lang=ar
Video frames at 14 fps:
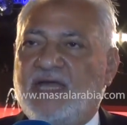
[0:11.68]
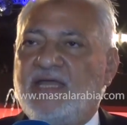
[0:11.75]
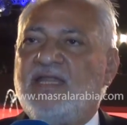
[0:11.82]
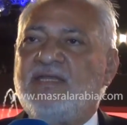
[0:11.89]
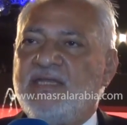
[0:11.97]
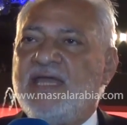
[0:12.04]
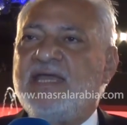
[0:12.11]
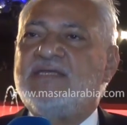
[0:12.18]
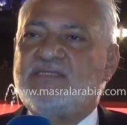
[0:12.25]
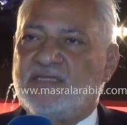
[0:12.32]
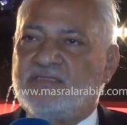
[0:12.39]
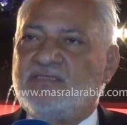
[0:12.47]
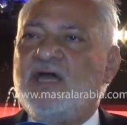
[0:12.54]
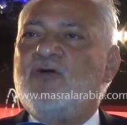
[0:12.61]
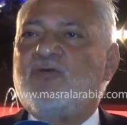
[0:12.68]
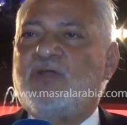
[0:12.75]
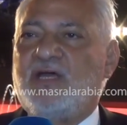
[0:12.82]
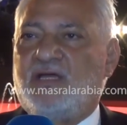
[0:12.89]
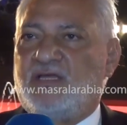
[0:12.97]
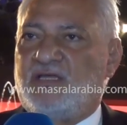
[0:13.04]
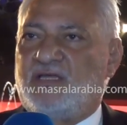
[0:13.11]
على أن هذه
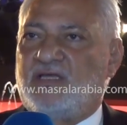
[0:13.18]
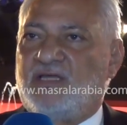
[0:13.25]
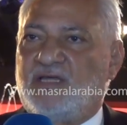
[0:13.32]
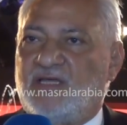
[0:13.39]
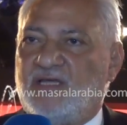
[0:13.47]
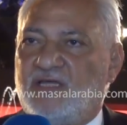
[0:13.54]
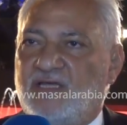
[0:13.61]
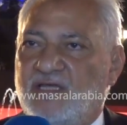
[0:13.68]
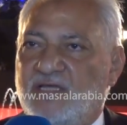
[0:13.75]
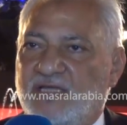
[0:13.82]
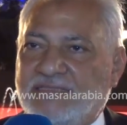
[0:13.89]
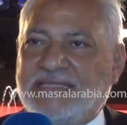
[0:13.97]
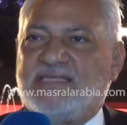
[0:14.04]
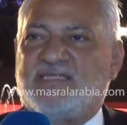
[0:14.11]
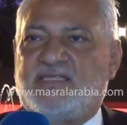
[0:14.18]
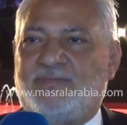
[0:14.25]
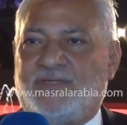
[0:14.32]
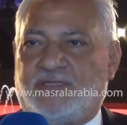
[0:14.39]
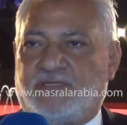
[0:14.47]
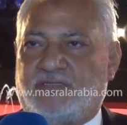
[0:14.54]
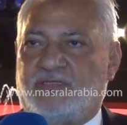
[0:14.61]
الدورة آه،
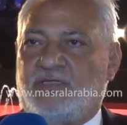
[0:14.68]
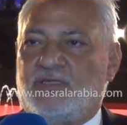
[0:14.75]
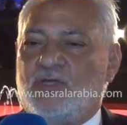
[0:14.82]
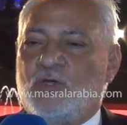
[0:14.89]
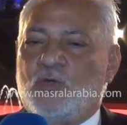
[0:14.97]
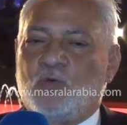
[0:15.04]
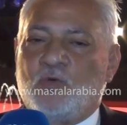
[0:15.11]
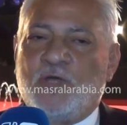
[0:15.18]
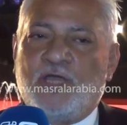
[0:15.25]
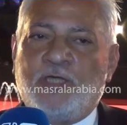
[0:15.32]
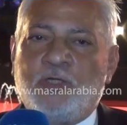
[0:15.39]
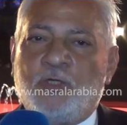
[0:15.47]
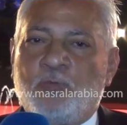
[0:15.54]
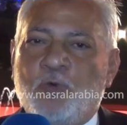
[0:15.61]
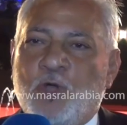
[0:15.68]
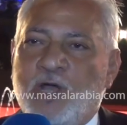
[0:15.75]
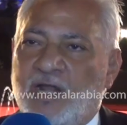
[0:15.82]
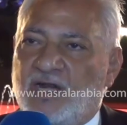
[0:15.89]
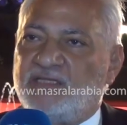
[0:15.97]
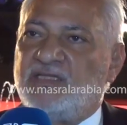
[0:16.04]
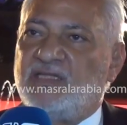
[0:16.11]
تستمر وأنه
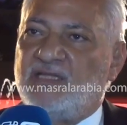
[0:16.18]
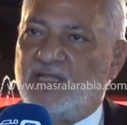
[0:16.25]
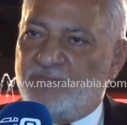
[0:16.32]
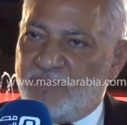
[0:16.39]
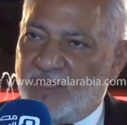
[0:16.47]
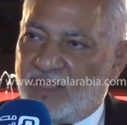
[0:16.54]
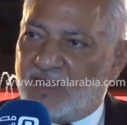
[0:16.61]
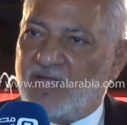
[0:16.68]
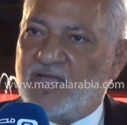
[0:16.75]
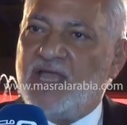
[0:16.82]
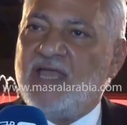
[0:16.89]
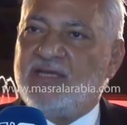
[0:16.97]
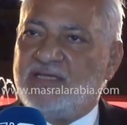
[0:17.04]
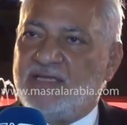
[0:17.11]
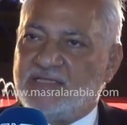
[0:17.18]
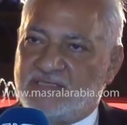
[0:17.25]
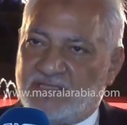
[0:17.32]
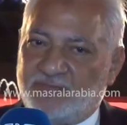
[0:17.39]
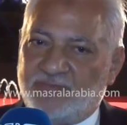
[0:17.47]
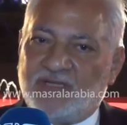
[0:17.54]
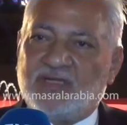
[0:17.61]
مجرد أن المهرجان
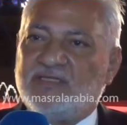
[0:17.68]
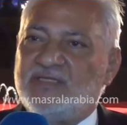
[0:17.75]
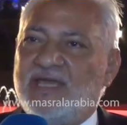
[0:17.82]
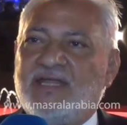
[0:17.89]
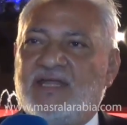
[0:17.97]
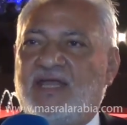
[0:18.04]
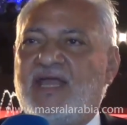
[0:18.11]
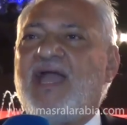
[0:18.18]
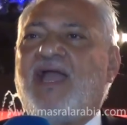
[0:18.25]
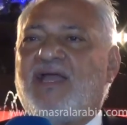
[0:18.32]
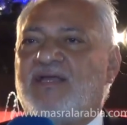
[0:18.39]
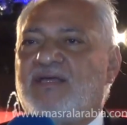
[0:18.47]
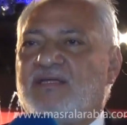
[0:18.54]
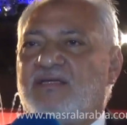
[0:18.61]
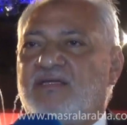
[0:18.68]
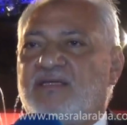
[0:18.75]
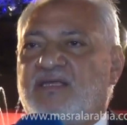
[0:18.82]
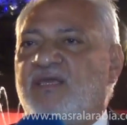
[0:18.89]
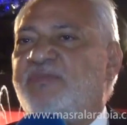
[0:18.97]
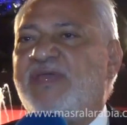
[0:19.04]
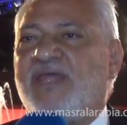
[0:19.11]
يستمر ده نجاح
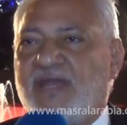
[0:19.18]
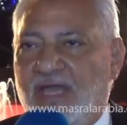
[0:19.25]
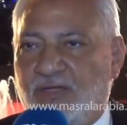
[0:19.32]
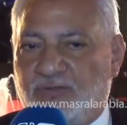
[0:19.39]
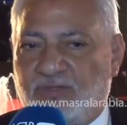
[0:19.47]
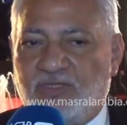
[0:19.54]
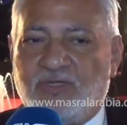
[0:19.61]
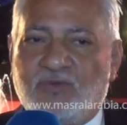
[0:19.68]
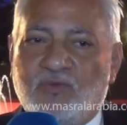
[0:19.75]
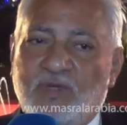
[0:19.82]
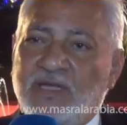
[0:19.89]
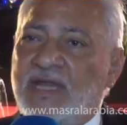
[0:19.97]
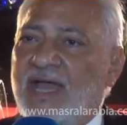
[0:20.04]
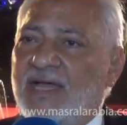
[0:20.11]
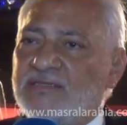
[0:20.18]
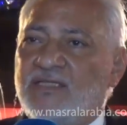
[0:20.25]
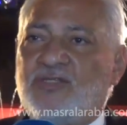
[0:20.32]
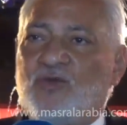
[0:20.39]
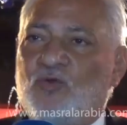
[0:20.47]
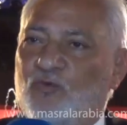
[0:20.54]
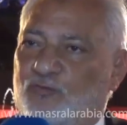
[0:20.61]
كبير قوي وان
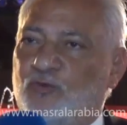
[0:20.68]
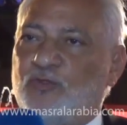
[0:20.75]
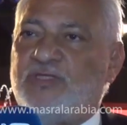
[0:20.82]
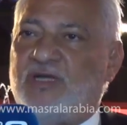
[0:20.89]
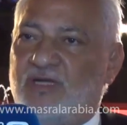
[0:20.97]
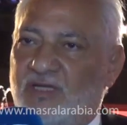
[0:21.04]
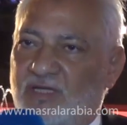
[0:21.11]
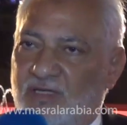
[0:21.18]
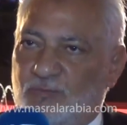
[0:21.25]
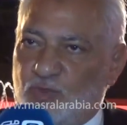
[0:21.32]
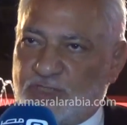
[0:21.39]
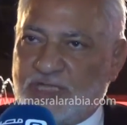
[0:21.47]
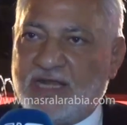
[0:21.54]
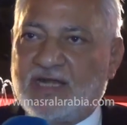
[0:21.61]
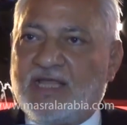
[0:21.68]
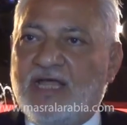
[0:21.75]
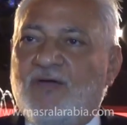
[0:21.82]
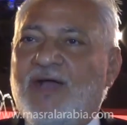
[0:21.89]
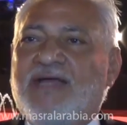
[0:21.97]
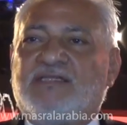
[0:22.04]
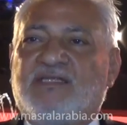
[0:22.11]
عدد الوفود
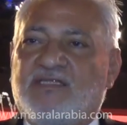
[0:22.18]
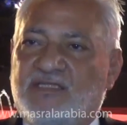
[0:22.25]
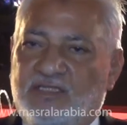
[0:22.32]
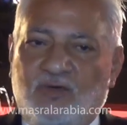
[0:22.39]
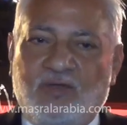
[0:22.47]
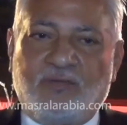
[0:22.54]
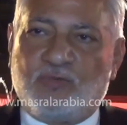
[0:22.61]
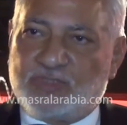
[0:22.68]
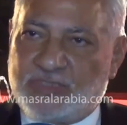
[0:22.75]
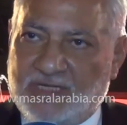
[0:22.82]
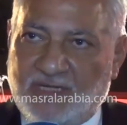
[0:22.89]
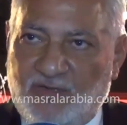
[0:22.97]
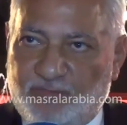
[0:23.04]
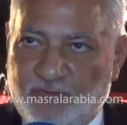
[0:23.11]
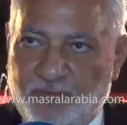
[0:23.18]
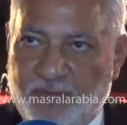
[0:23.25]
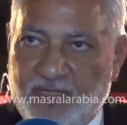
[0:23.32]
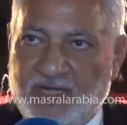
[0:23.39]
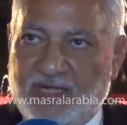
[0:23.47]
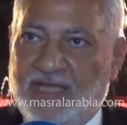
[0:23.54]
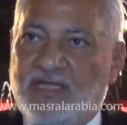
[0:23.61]
المشاركه وعدد الدول المشاركه في
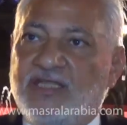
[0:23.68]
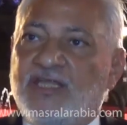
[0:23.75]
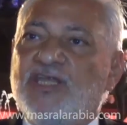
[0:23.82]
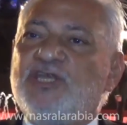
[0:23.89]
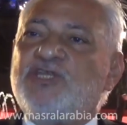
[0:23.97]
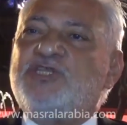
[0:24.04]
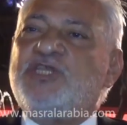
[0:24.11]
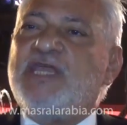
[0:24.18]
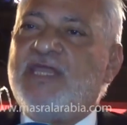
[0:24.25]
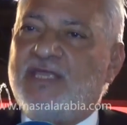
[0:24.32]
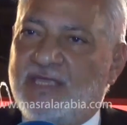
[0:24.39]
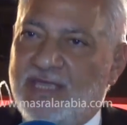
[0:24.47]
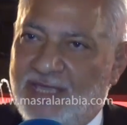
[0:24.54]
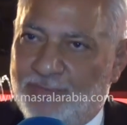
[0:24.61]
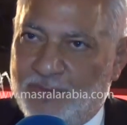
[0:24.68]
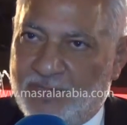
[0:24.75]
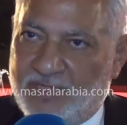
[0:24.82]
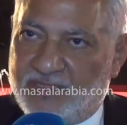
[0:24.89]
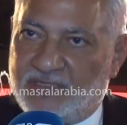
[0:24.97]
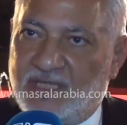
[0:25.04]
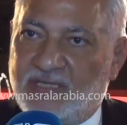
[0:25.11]
المهرجان شيء ايجابي
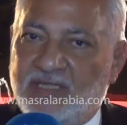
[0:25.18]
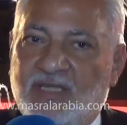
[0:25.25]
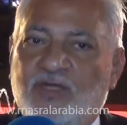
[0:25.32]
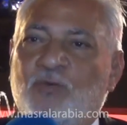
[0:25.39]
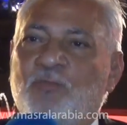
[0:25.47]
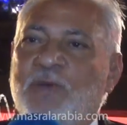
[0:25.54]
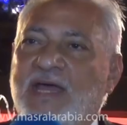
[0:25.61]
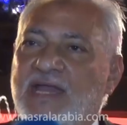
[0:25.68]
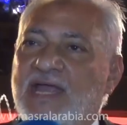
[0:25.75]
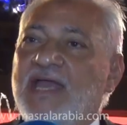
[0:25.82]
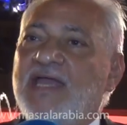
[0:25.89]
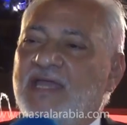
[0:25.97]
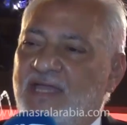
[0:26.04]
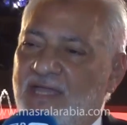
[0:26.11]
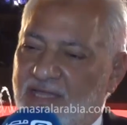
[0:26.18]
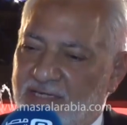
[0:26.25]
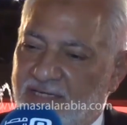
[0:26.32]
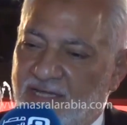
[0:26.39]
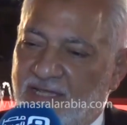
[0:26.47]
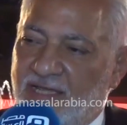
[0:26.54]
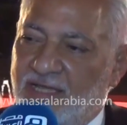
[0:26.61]
جدا ينم على
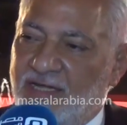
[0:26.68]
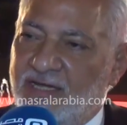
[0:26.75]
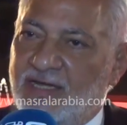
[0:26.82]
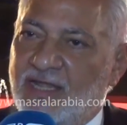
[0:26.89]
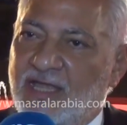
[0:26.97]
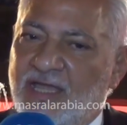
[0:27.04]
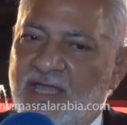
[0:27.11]
ان ان